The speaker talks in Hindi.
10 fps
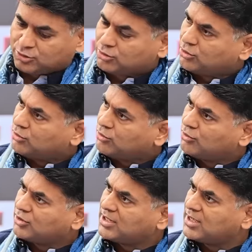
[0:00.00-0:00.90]
तो
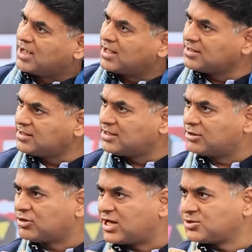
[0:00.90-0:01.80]
लोगों ने कहा कि ये
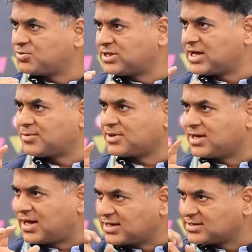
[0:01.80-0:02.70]
रघुराज प्रताप के
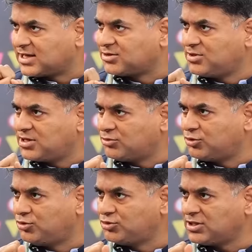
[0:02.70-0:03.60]
खास आदमी हैं
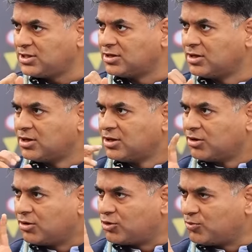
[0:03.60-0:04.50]
गुड्डू सिंह
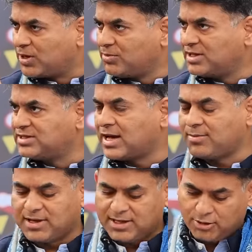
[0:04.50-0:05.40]
उन पर भी
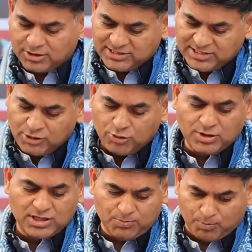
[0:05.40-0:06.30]
इल्जाम लगे और सीओ
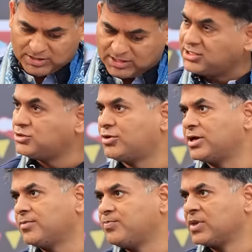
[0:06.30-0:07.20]
की पत्नी जो
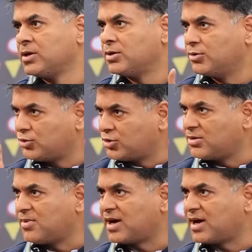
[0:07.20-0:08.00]
है उन्होंने